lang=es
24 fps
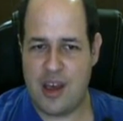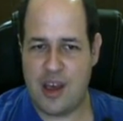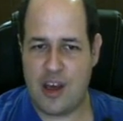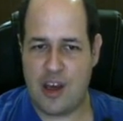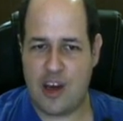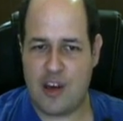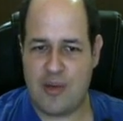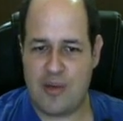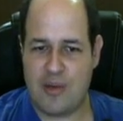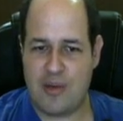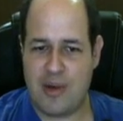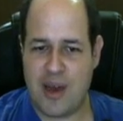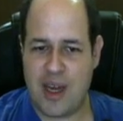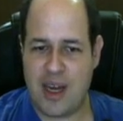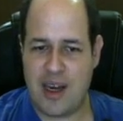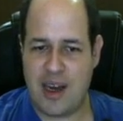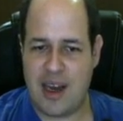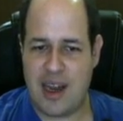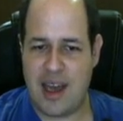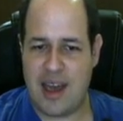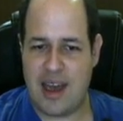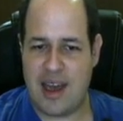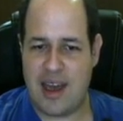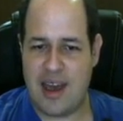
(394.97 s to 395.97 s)
Como ven,
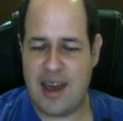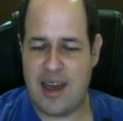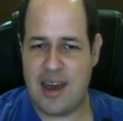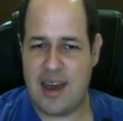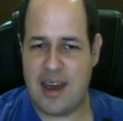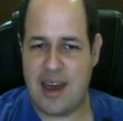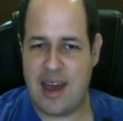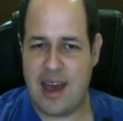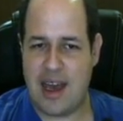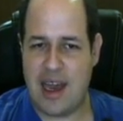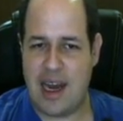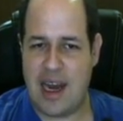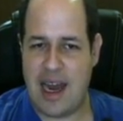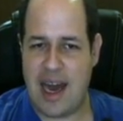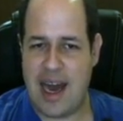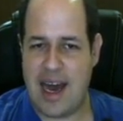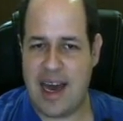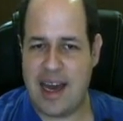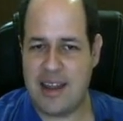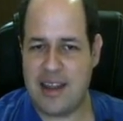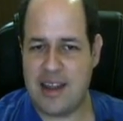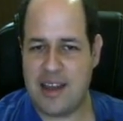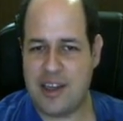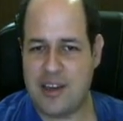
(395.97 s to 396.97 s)
eh, el
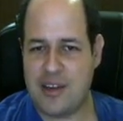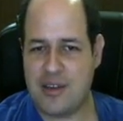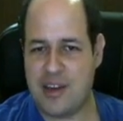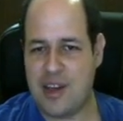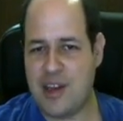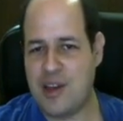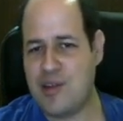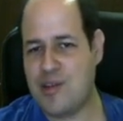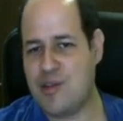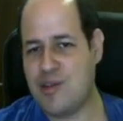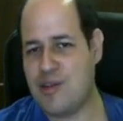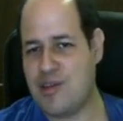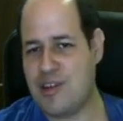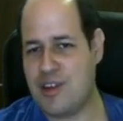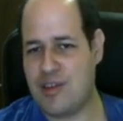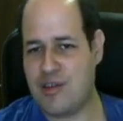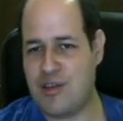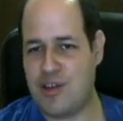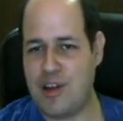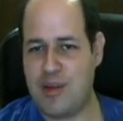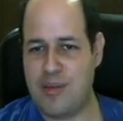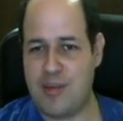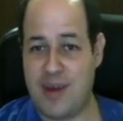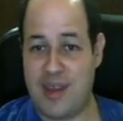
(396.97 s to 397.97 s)
A de hecho tiene un
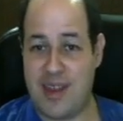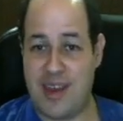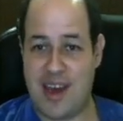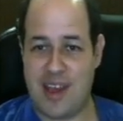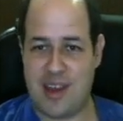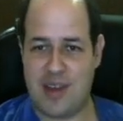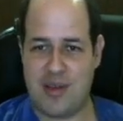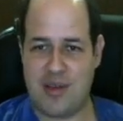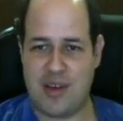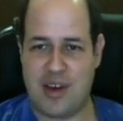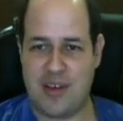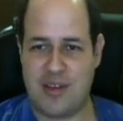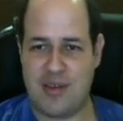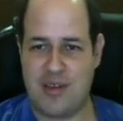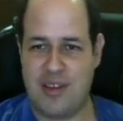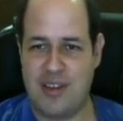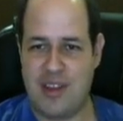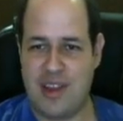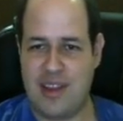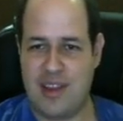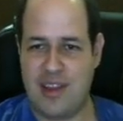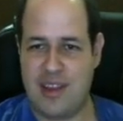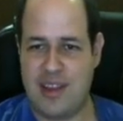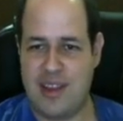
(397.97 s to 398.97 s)
sucesor inmediato que
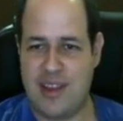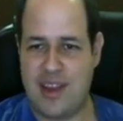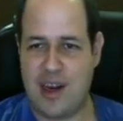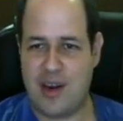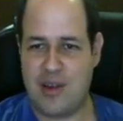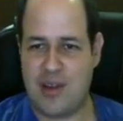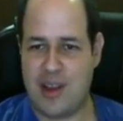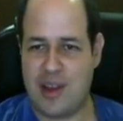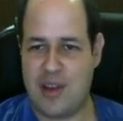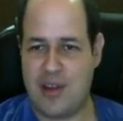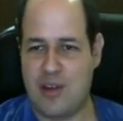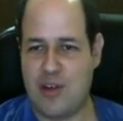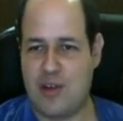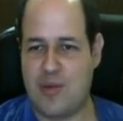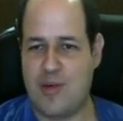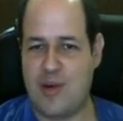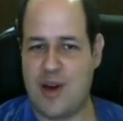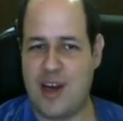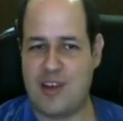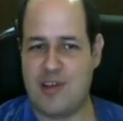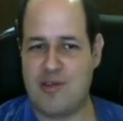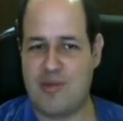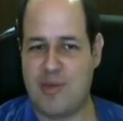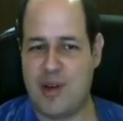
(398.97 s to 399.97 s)
estoy denotando
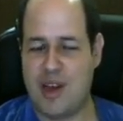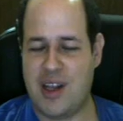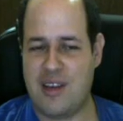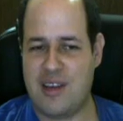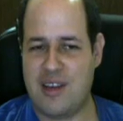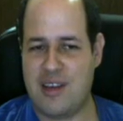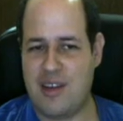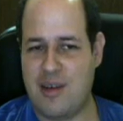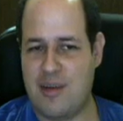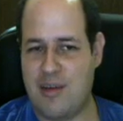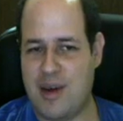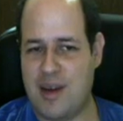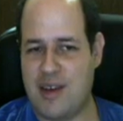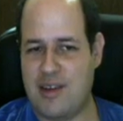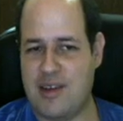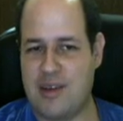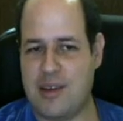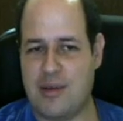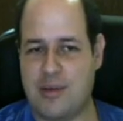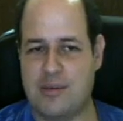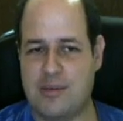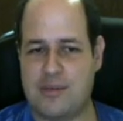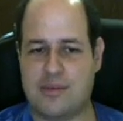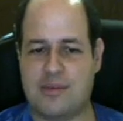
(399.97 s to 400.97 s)
como A superíndice más.
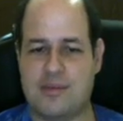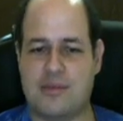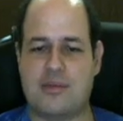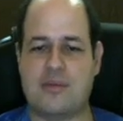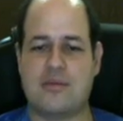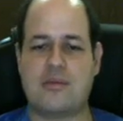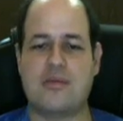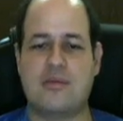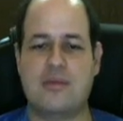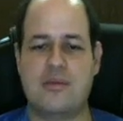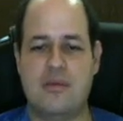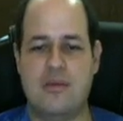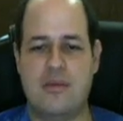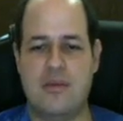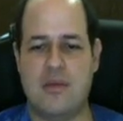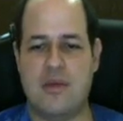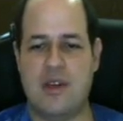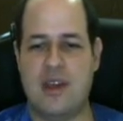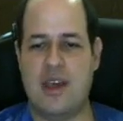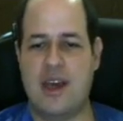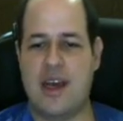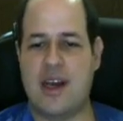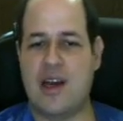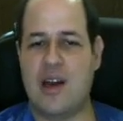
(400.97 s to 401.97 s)

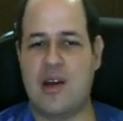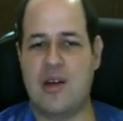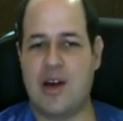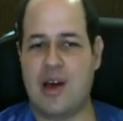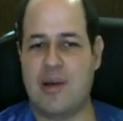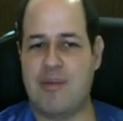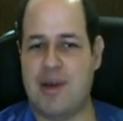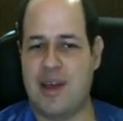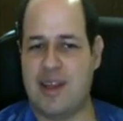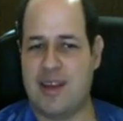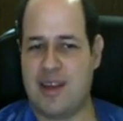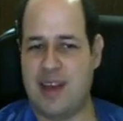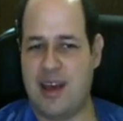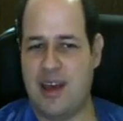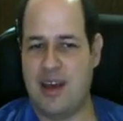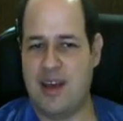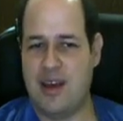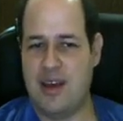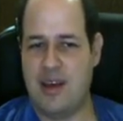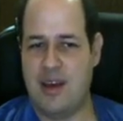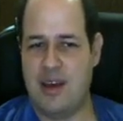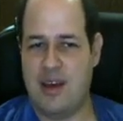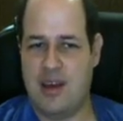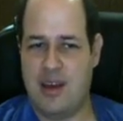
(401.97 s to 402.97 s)
Y
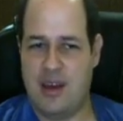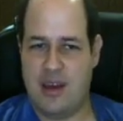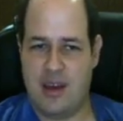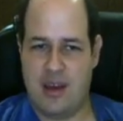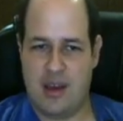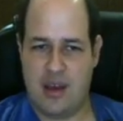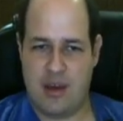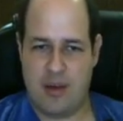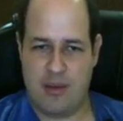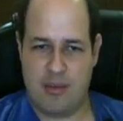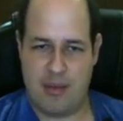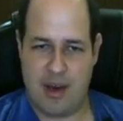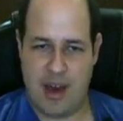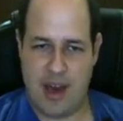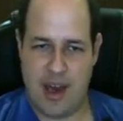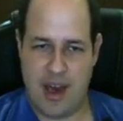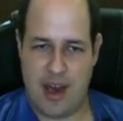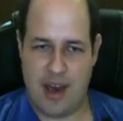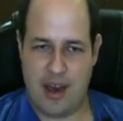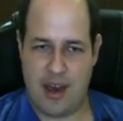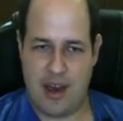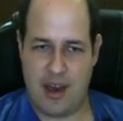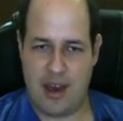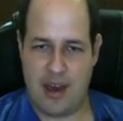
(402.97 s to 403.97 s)
análogamente,
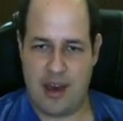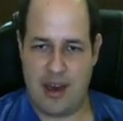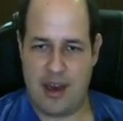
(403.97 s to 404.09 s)
B